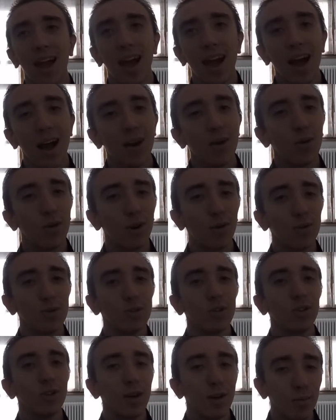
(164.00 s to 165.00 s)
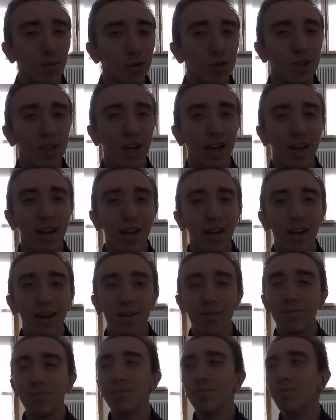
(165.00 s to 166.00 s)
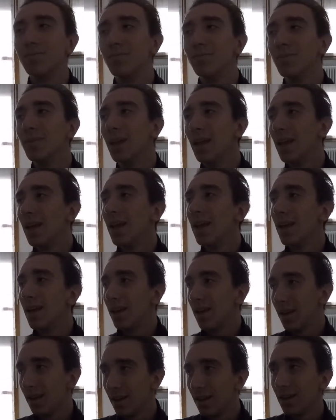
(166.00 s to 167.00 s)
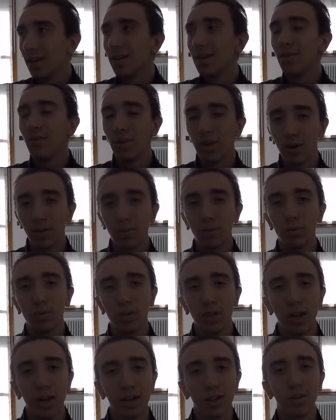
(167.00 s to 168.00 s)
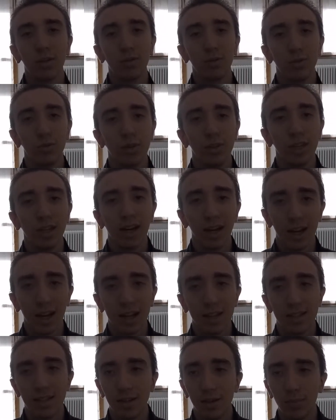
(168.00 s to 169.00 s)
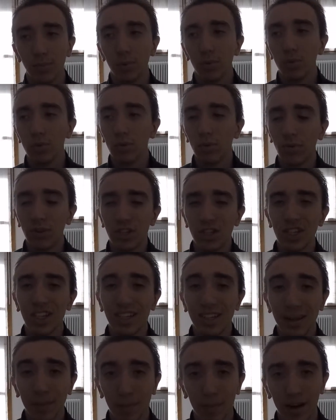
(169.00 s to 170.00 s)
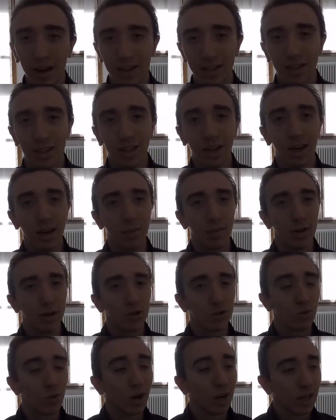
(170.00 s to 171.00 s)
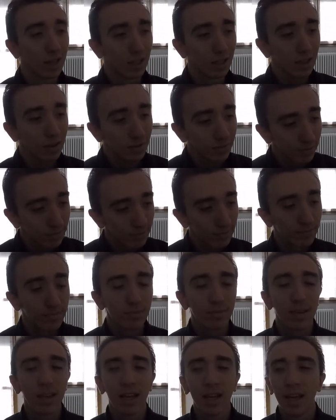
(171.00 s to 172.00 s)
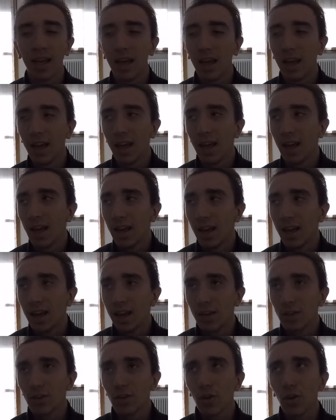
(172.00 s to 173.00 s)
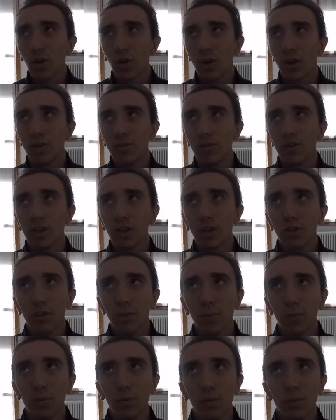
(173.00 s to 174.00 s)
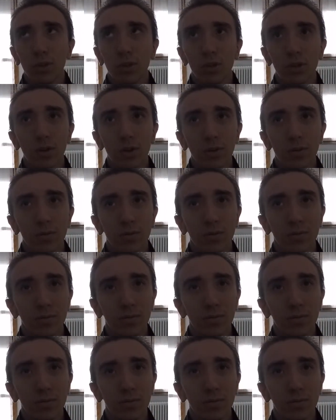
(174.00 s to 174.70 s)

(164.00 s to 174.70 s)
Allora, questo termoscanner viene puntato a tutti i ragazzi in punto facenti parte della mia squadra, solo che a un certo punto,